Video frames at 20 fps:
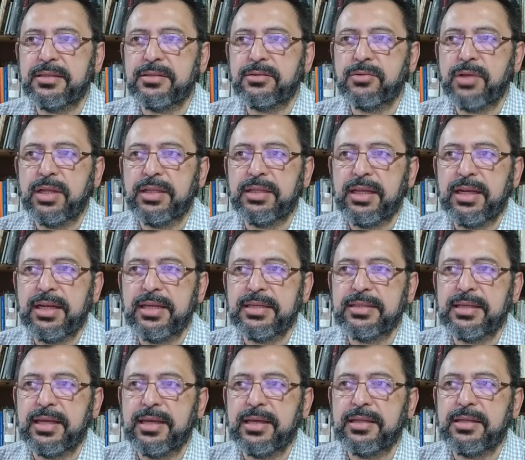estudiantiles
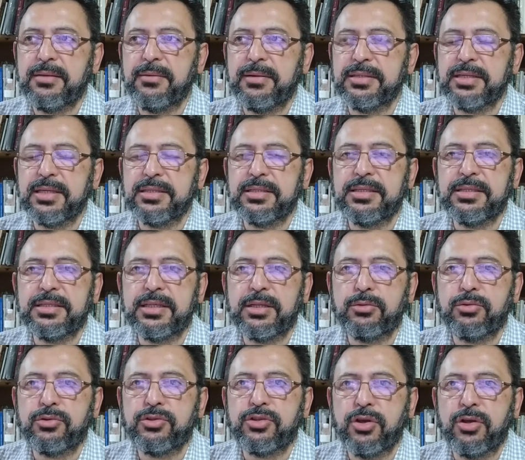de diversas
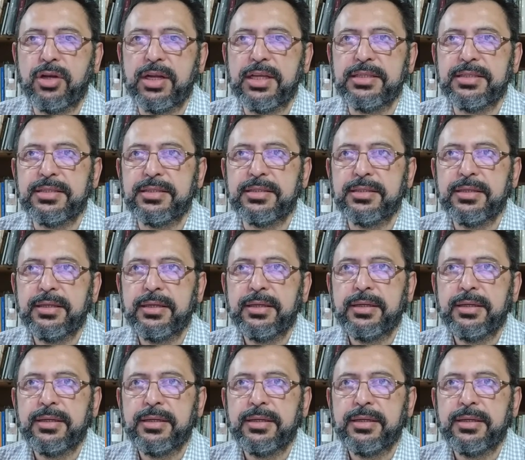instituciones